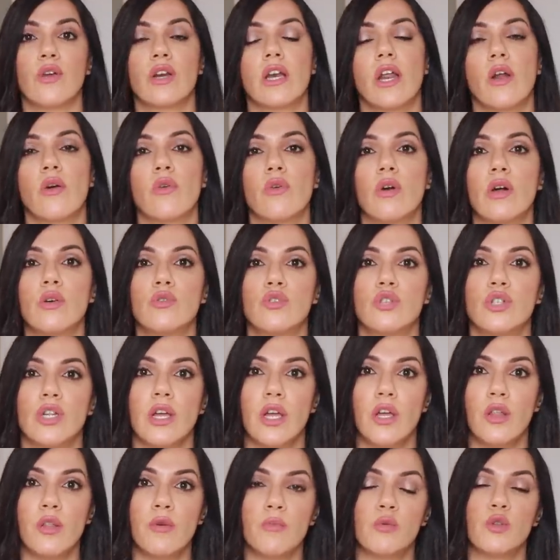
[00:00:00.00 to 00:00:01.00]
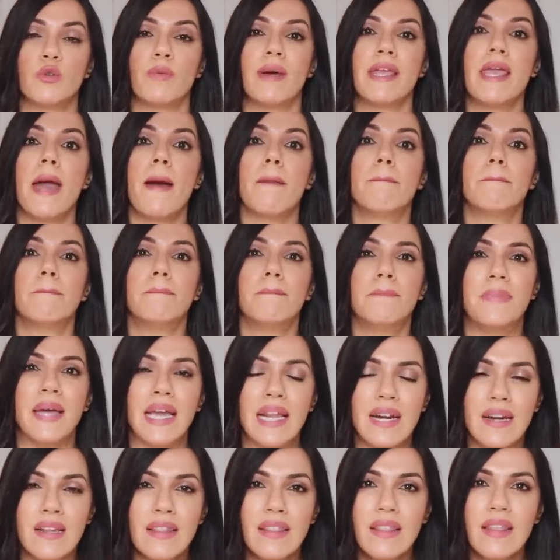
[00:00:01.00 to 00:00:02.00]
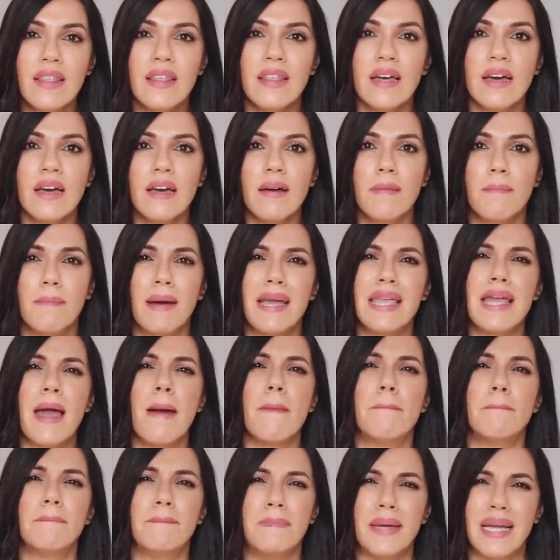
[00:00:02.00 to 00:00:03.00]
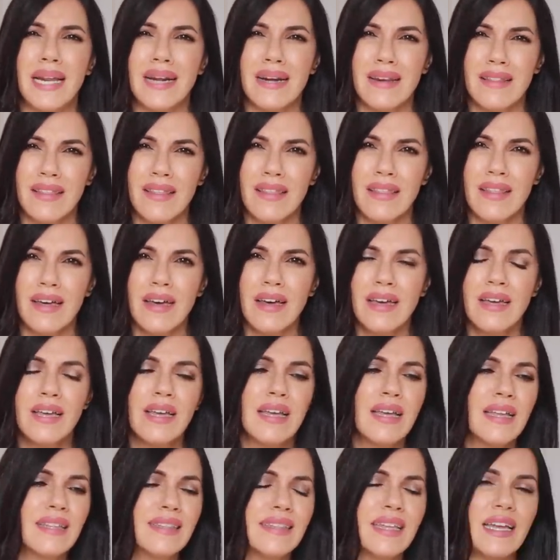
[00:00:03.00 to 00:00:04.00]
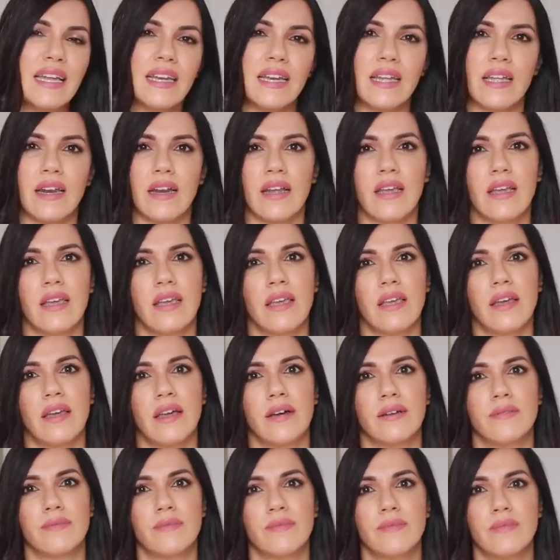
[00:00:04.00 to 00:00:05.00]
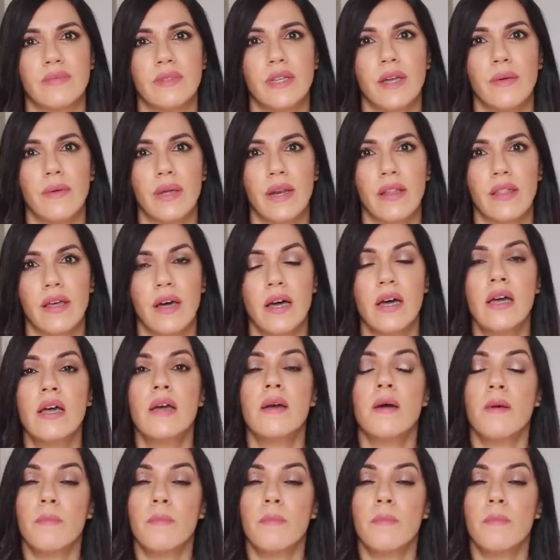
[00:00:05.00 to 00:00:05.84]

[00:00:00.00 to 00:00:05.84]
Y claro, no ha conseguido. Pues vaya pérdida, vaya pérdida de energía de verdad.